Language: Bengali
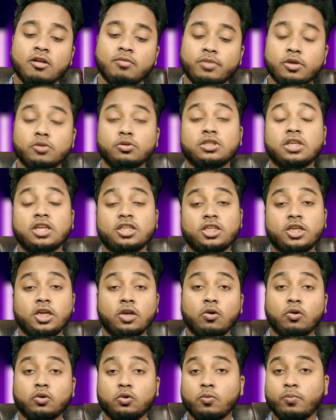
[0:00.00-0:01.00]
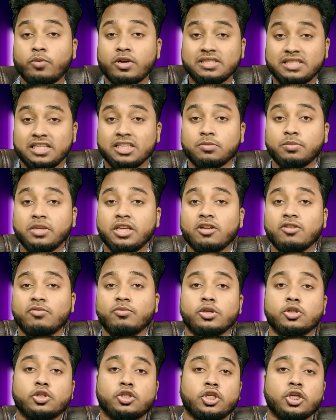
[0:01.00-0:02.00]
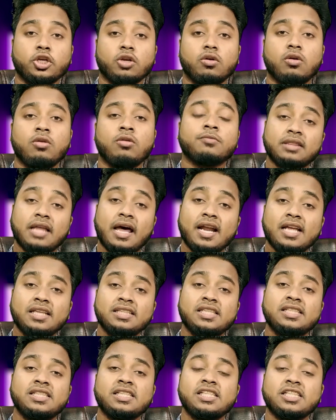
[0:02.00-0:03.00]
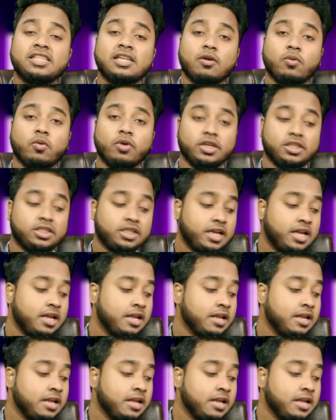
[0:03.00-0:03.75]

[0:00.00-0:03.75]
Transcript: ভিউজটা ছিল টু পয়েন্ট সিক্স মিলিয়ন ভিউজ ছিল তারা যে জিনিসটা করেছে